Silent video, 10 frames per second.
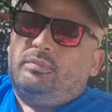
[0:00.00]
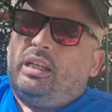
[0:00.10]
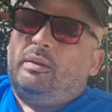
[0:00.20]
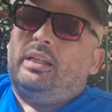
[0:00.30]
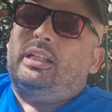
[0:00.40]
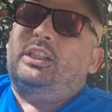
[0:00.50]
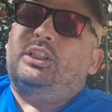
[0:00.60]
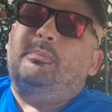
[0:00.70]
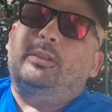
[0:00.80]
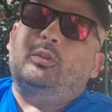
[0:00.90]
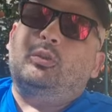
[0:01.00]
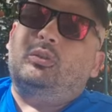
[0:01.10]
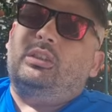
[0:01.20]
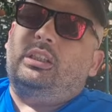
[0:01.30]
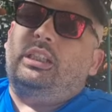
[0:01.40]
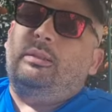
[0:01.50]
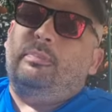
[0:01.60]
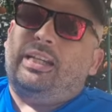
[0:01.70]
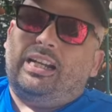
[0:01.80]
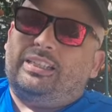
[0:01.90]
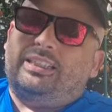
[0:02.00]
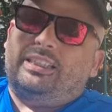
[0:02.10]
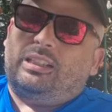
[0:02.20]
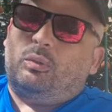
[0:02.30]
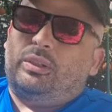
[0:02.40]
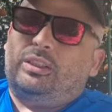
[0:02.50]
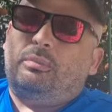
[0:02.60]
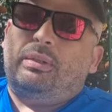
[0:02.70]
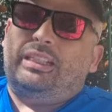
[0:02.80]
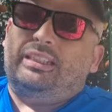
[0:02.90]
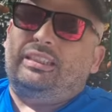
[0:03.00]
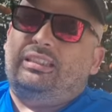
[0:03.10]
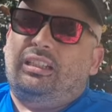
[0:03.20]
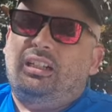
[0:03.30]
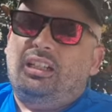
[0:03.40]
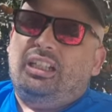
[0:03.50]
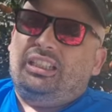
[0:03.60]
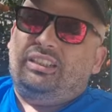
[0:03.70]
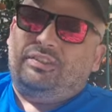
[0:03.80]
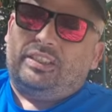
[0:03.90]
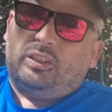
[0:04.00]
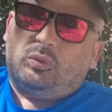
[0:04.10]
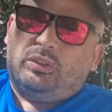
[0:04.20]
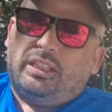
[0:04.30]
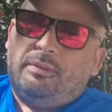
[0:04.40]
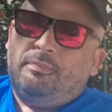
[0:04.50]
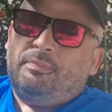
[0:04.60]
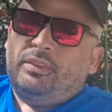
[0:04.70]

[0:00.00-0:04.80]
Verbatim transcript: eh, c'è bisogno di liberarsi da questa maledetta divisione